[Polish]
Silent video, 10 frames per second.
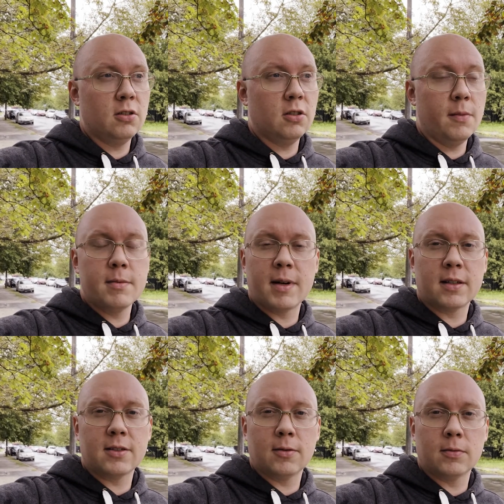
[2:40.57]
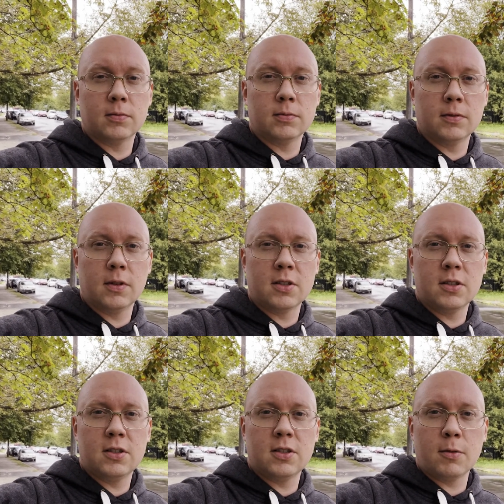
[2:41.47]
dobrym artystą,
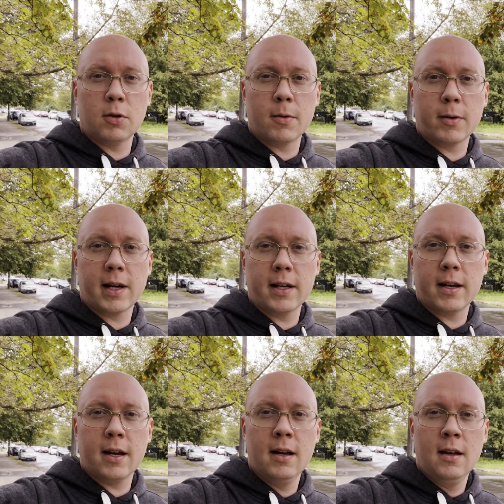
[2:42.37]
dosyć zrobił dobrą karierę.